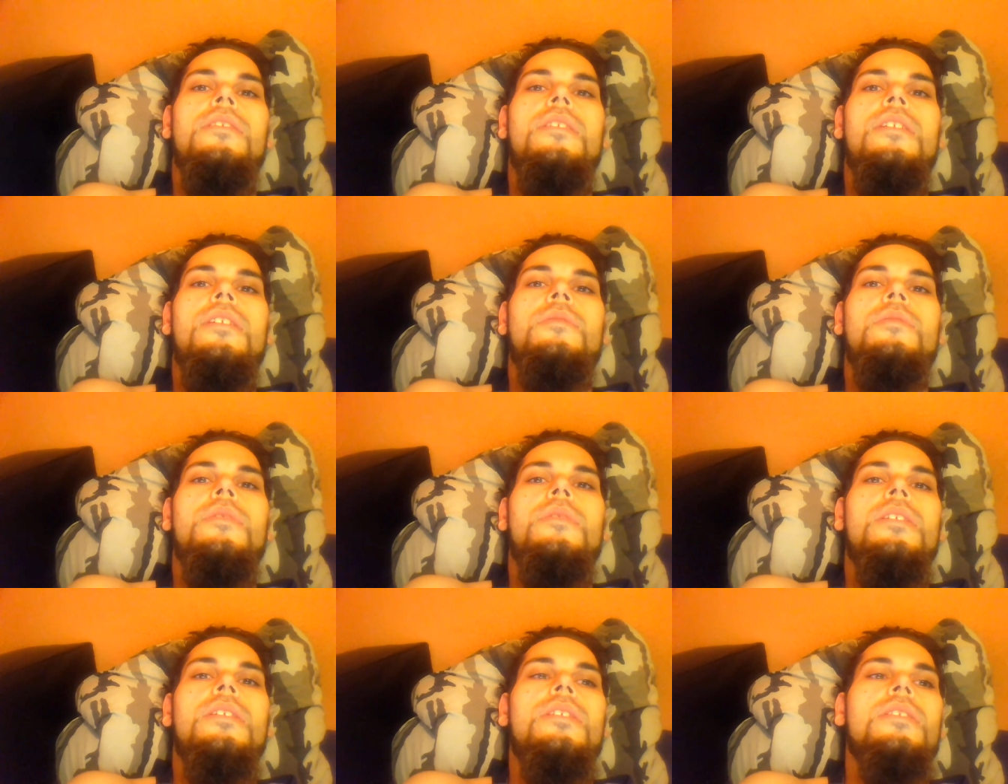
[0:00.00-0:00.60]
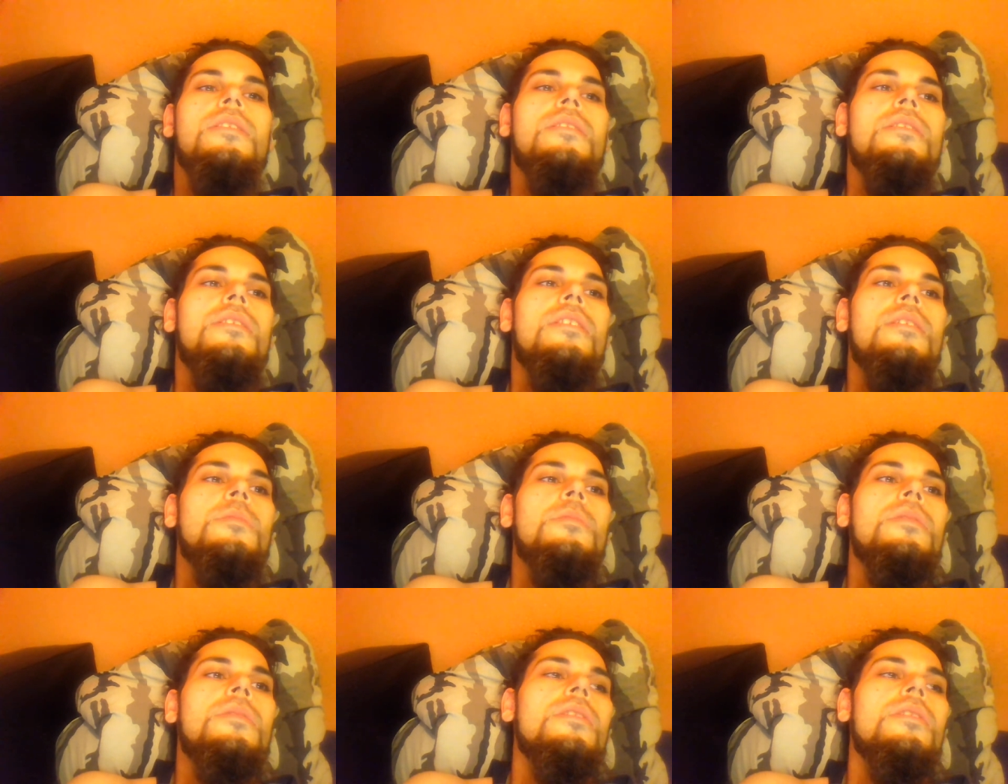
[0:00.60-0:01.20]
Da habe ich gesagt, ja, dann esse ich
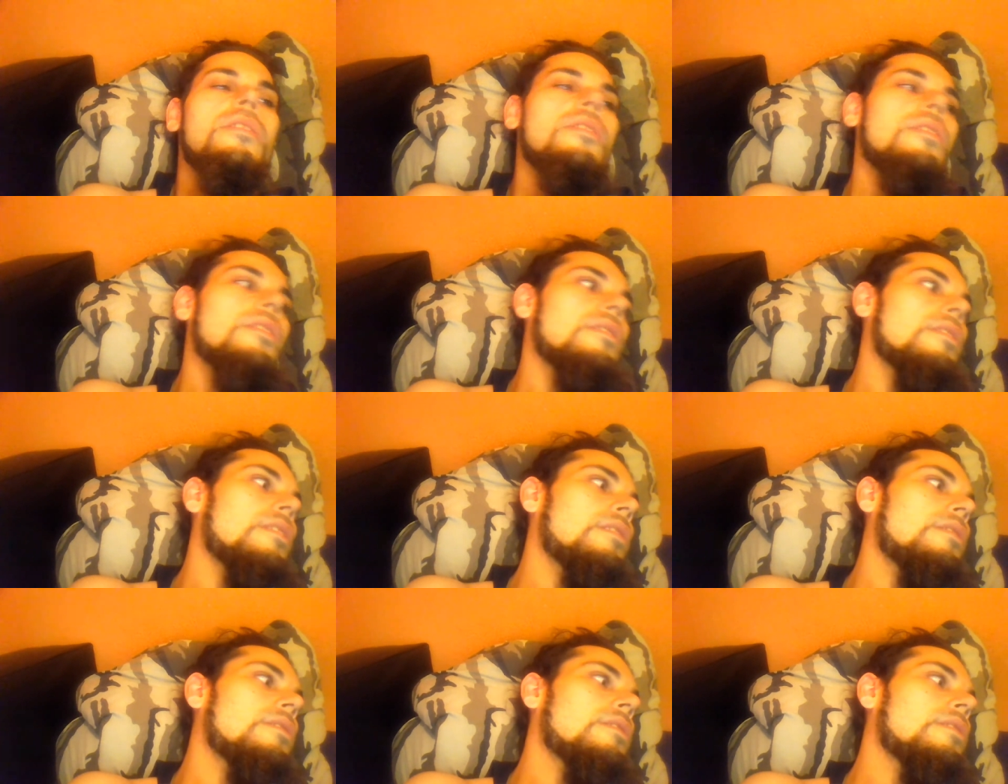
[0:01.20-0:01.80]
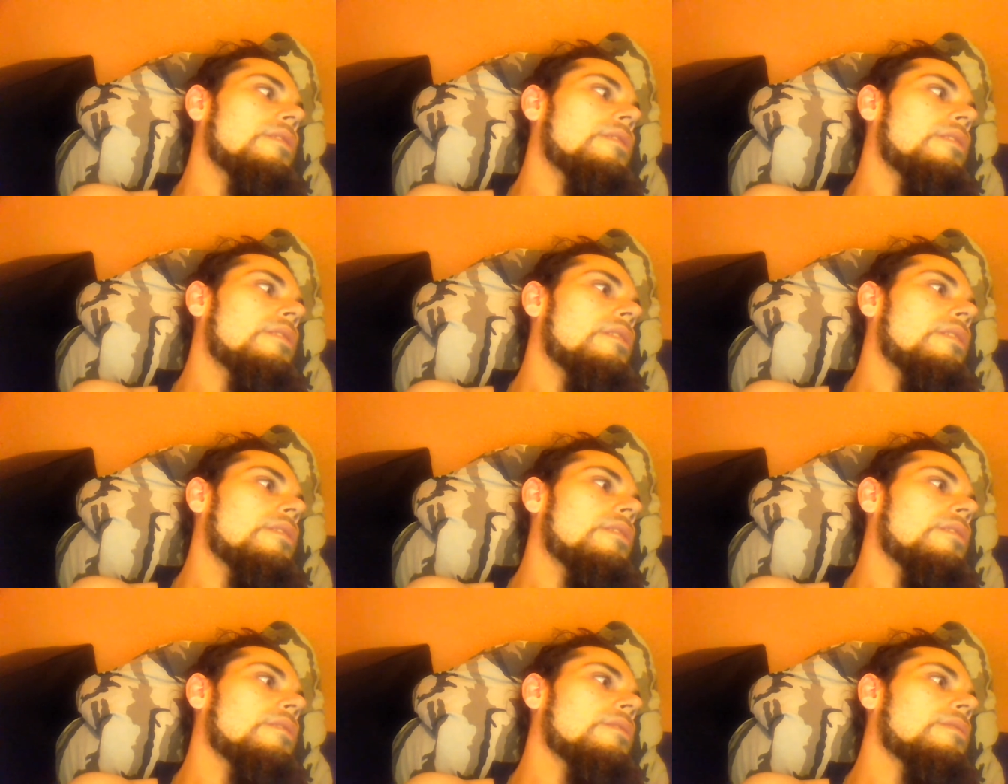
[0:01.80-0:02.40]
die jetzt halt.
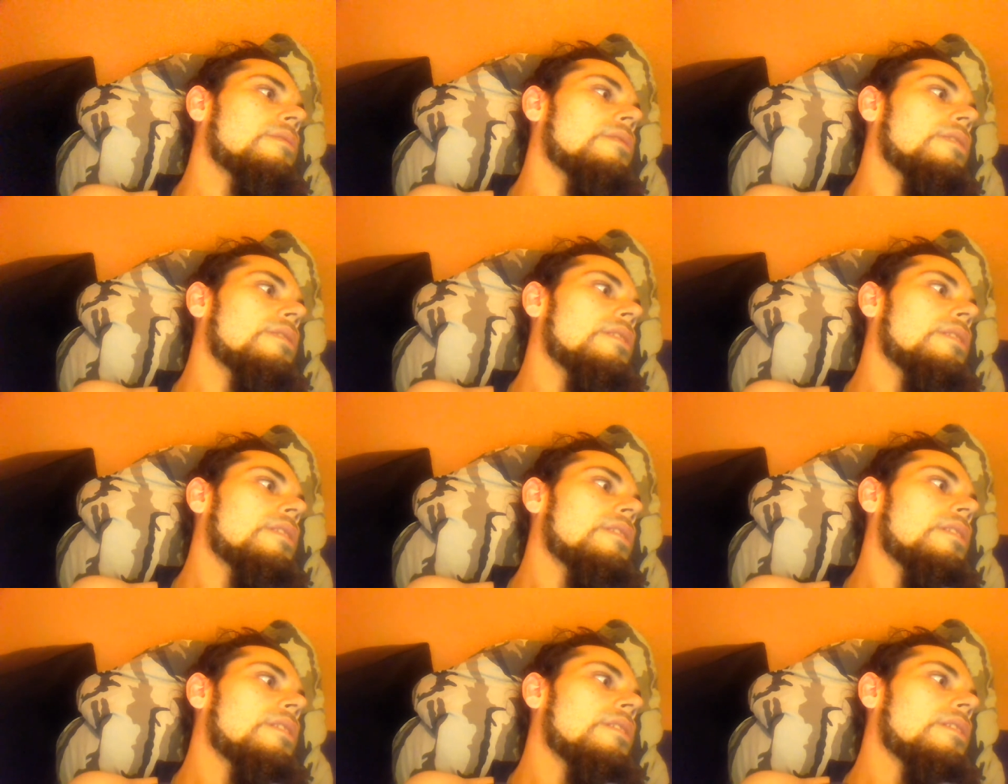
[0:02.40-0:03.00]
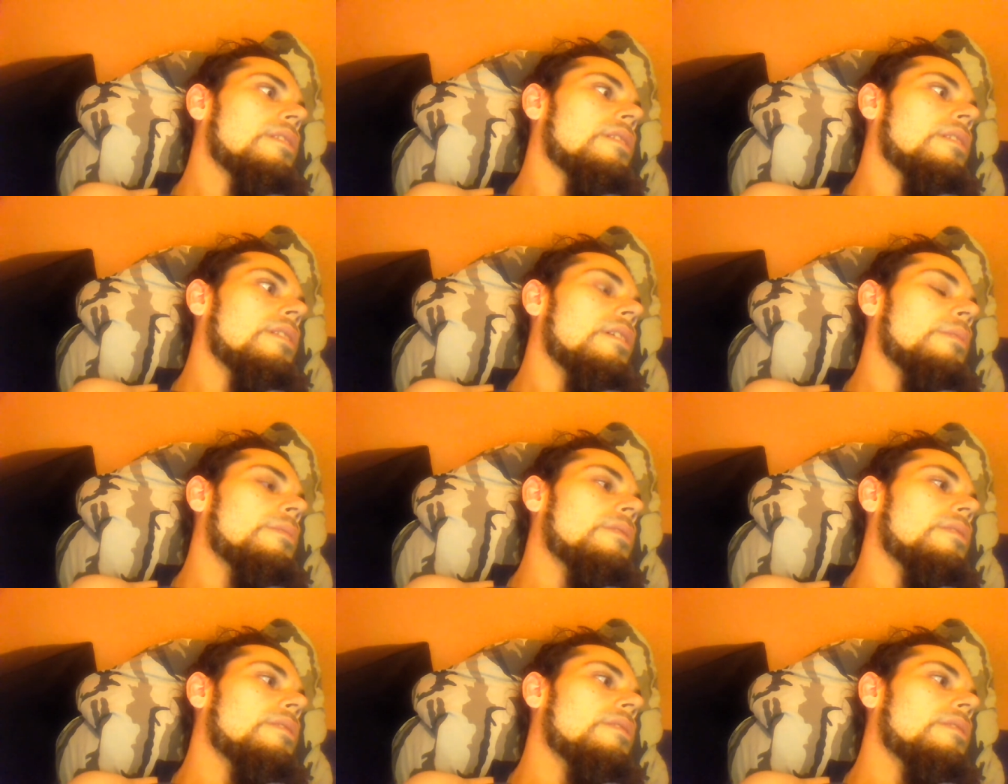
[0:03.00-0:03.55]
Habe ich die gegessen.